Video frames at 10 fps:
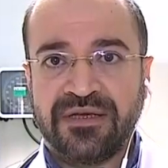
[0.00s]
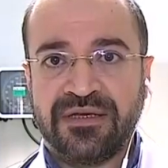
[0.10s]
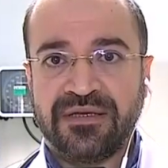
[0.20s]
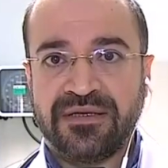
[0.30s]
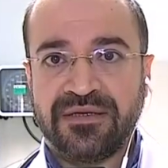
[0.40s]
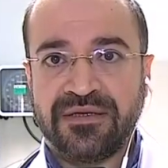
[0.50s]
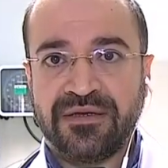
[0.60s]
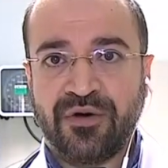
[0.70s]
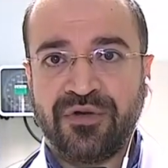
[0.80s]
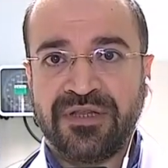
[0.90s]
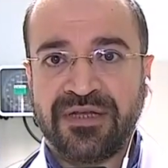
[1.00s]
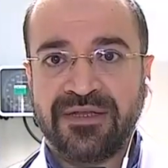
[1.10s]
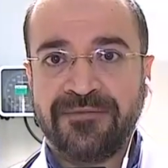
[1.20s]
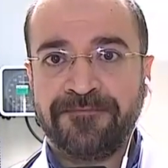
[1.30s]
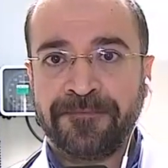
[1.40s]
E, o
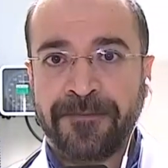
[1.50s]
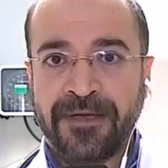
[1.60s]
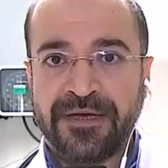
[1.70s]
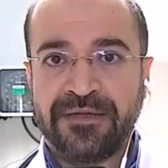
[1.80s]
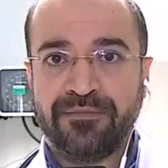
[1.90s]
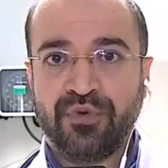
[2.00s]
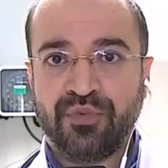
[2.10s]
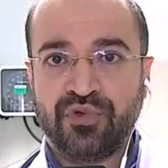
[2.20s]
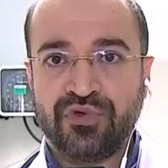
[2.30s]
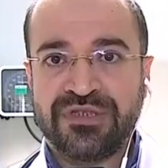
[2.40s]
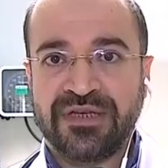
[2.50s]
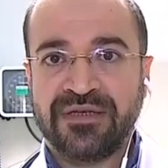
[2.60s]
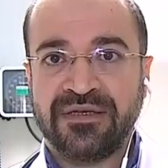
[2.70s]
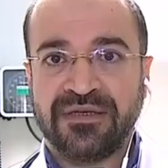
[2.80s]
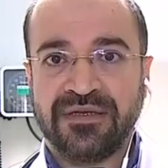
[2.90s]
nedenle hani mümkünse
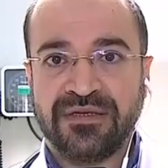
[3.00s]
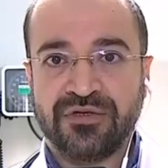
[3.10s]
e,